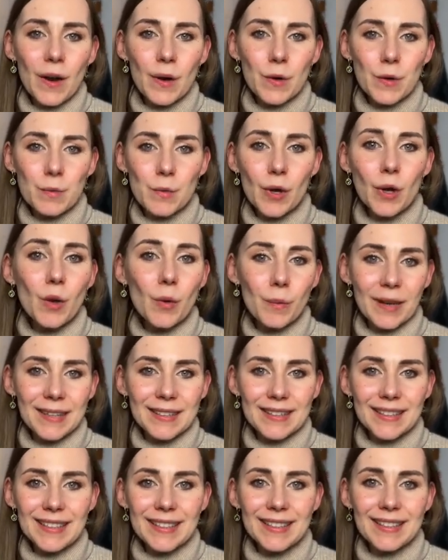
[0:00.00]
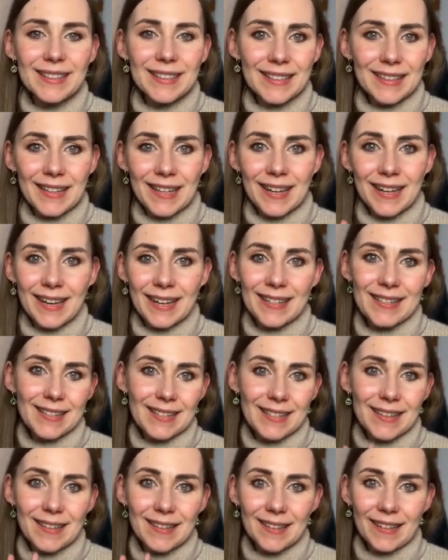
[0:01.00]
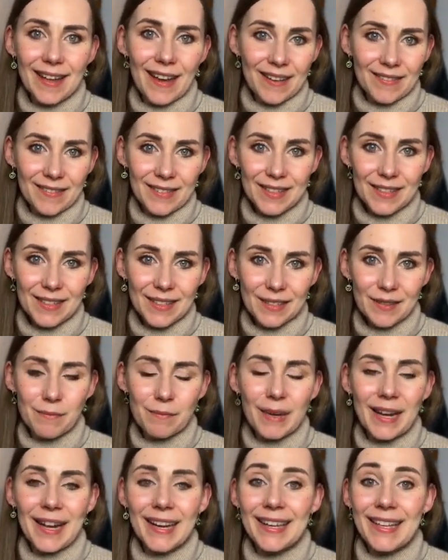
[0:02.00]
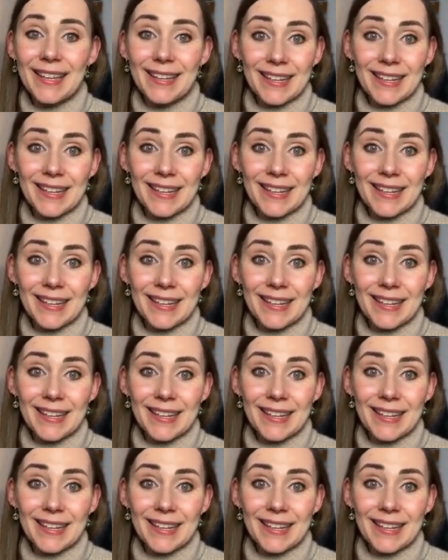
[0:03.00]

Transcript: Os voy a compartir tres claves, ¿vale?